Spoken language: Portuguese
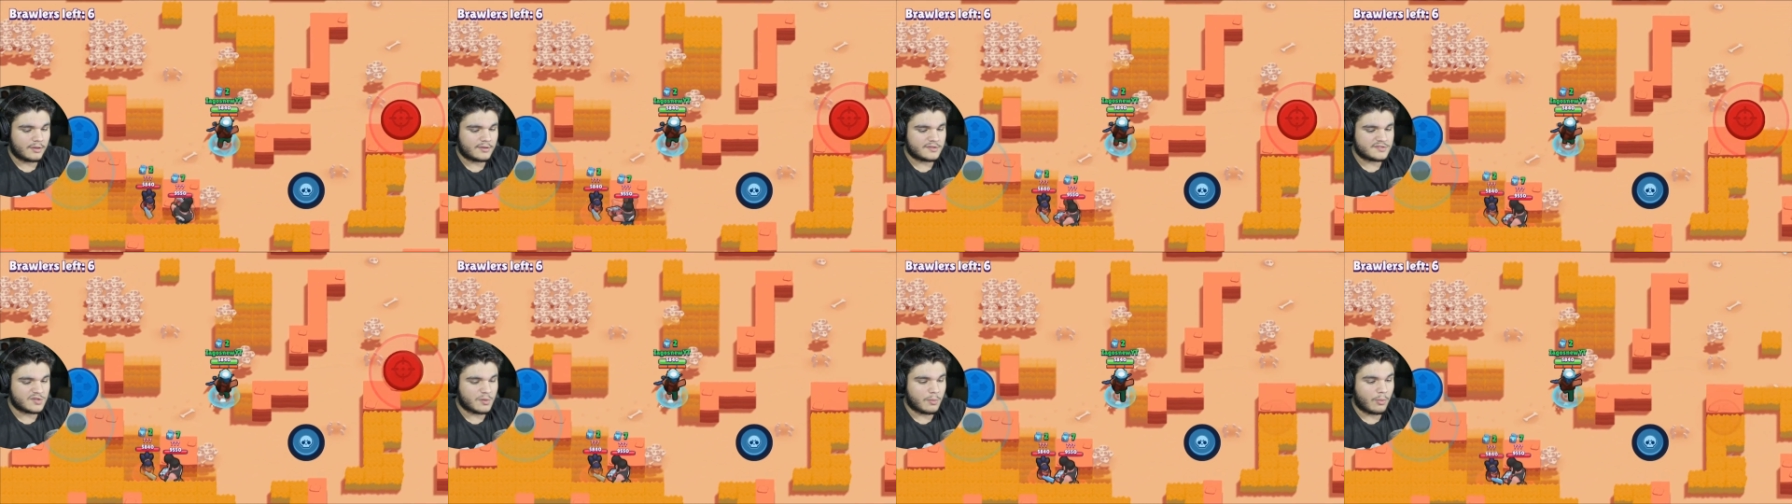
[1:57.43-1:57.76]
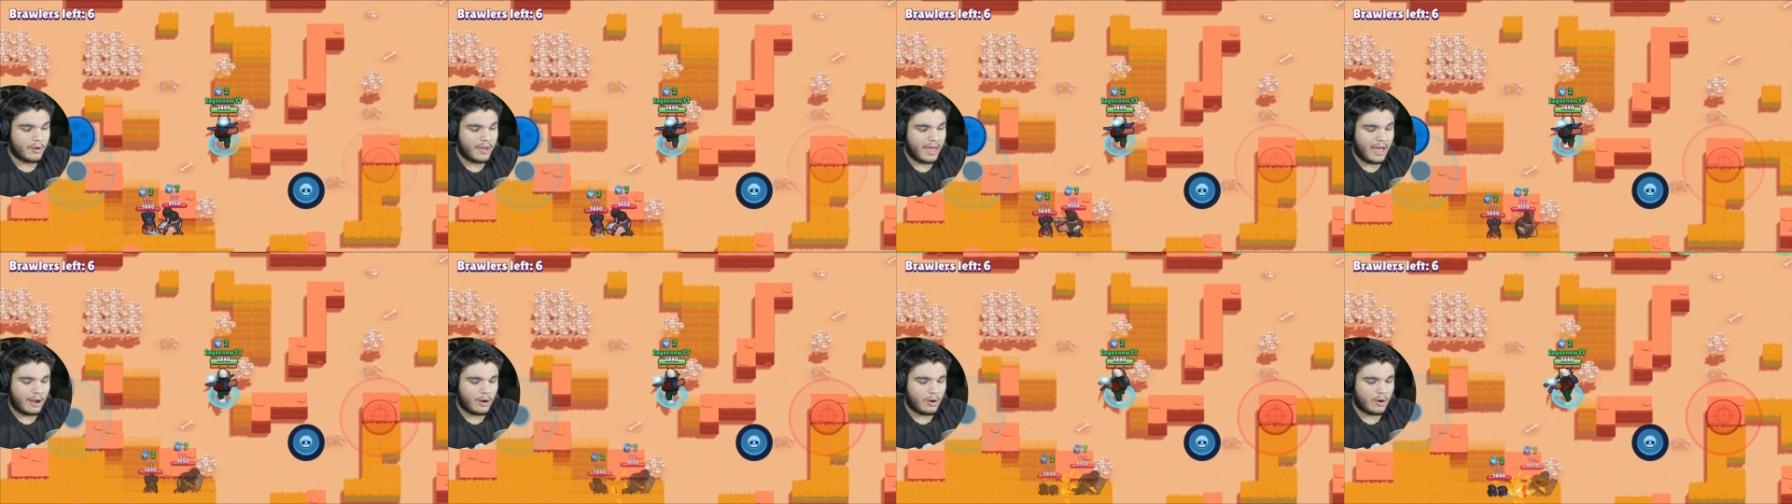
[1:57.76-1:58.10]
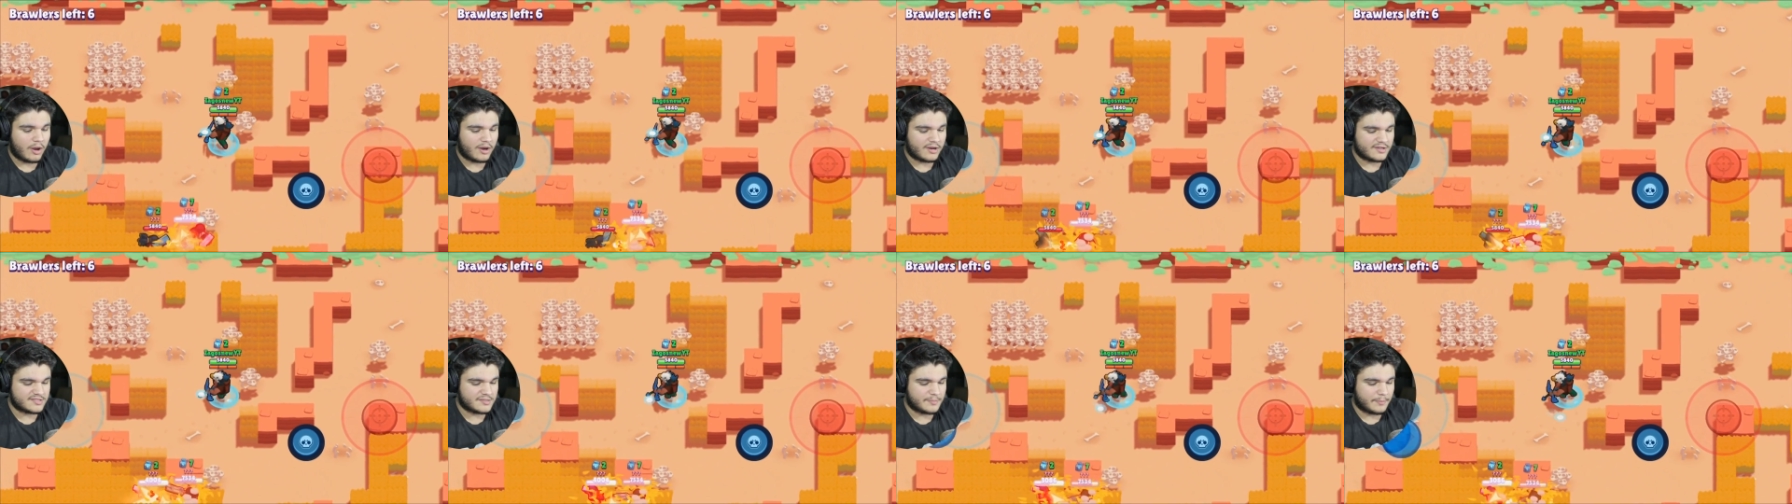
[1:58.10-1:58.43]
Se eu morrer
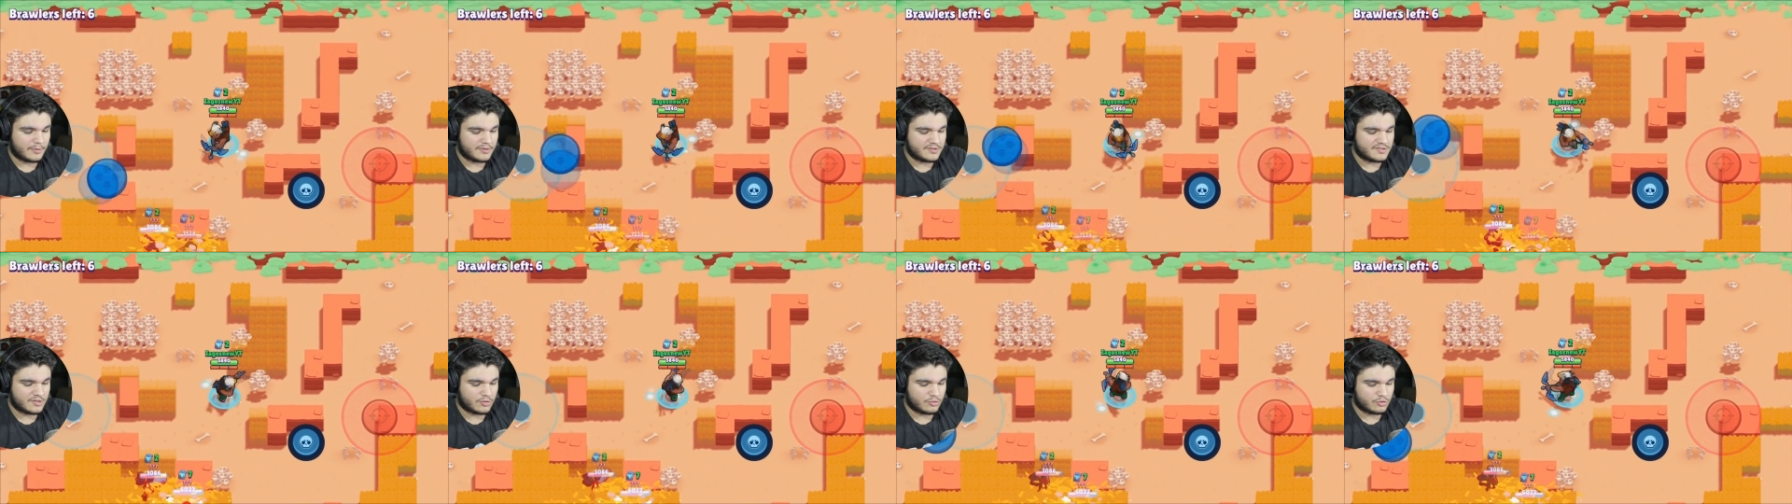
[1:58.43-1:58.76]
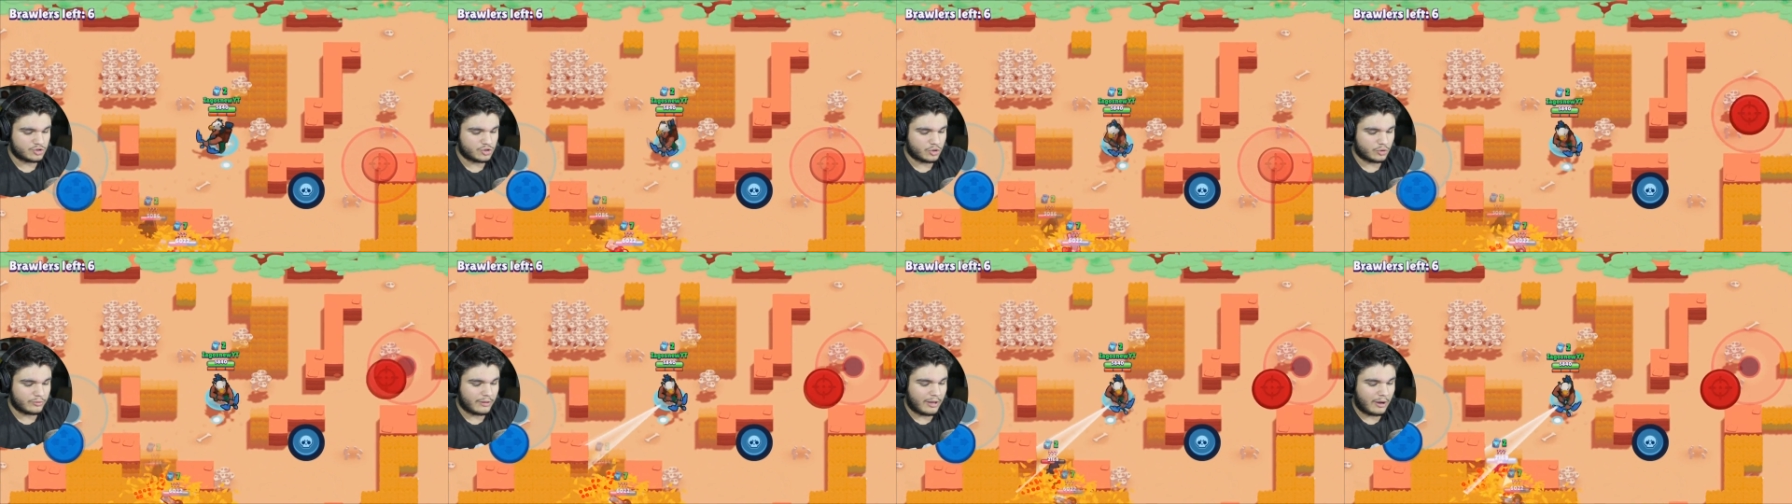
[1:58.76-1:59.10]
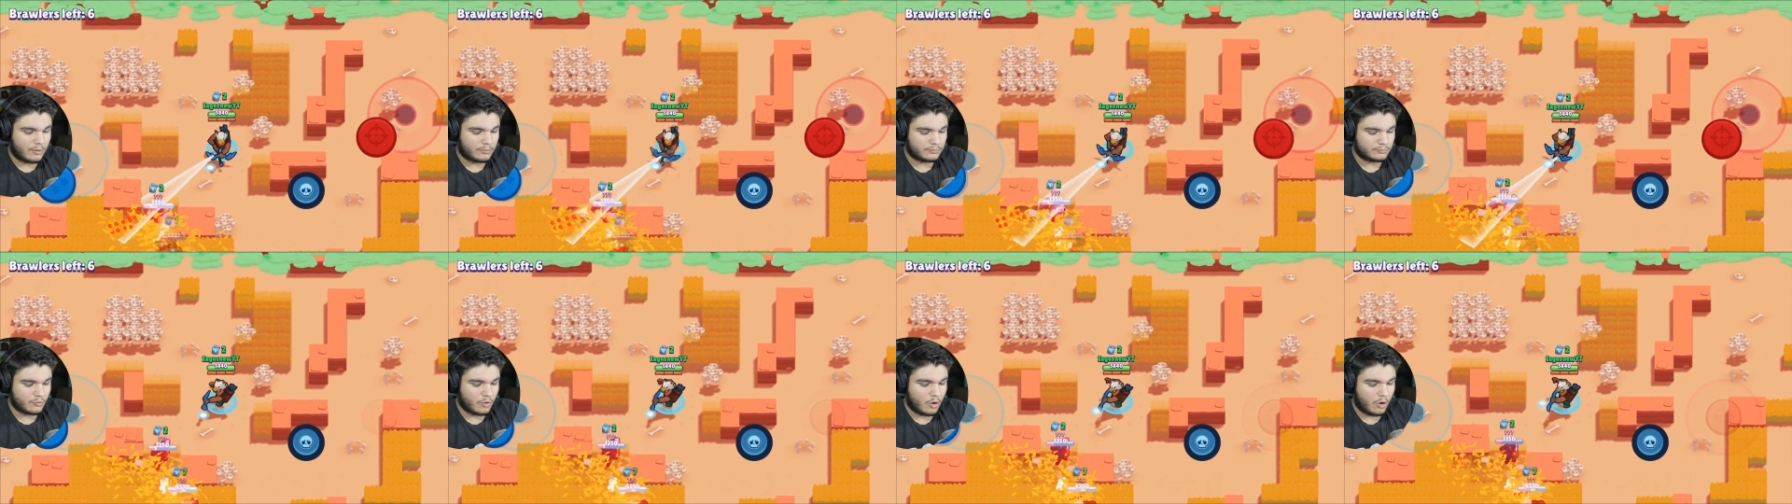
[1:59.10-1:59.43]
agora nessa posição no
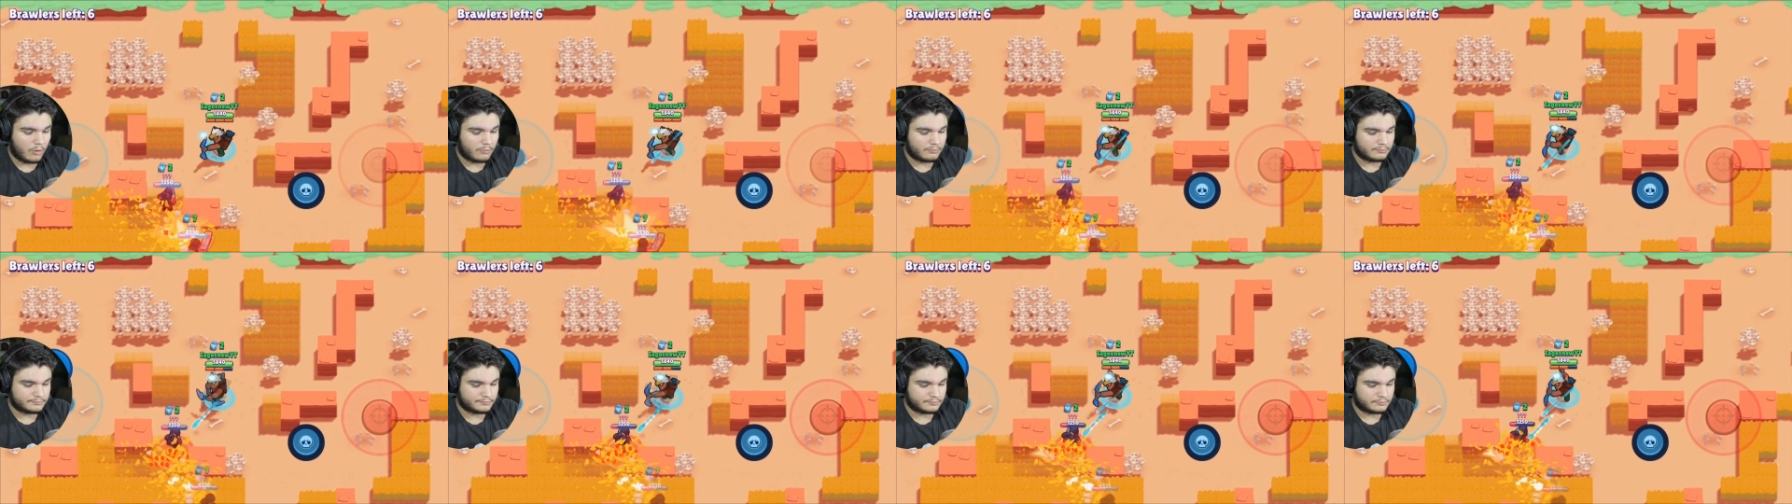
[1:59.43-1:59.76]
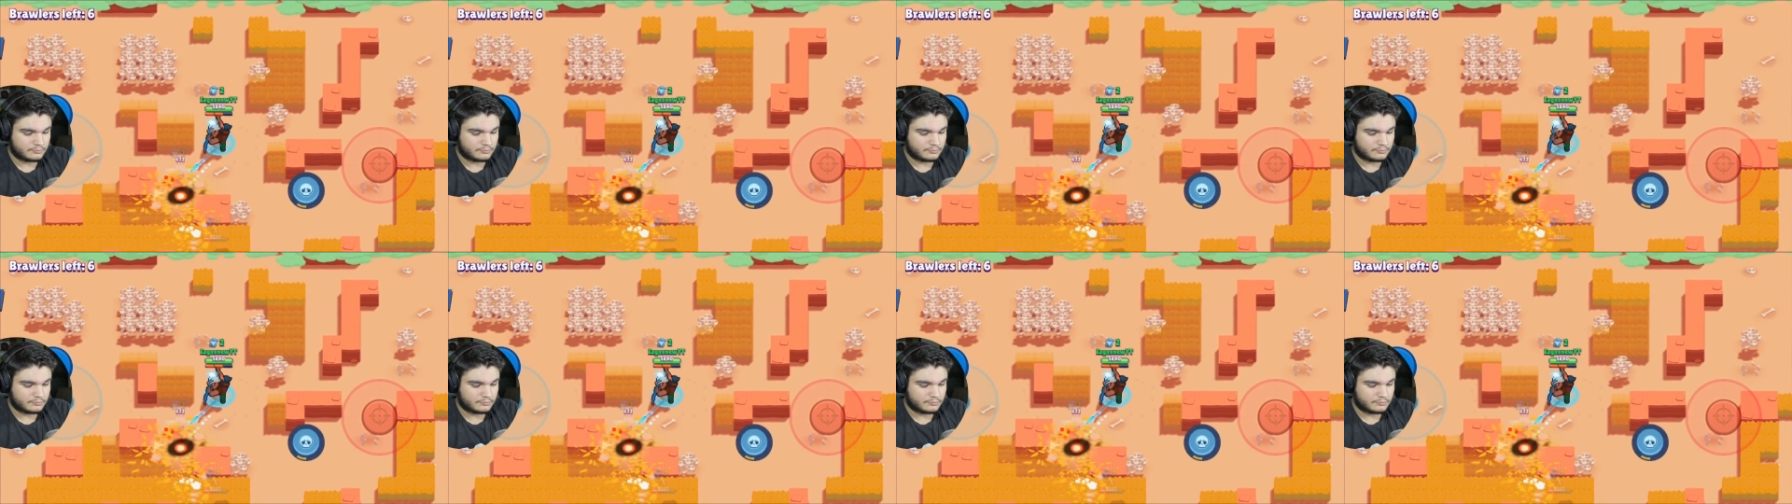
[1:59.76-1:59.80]
showdown, ó.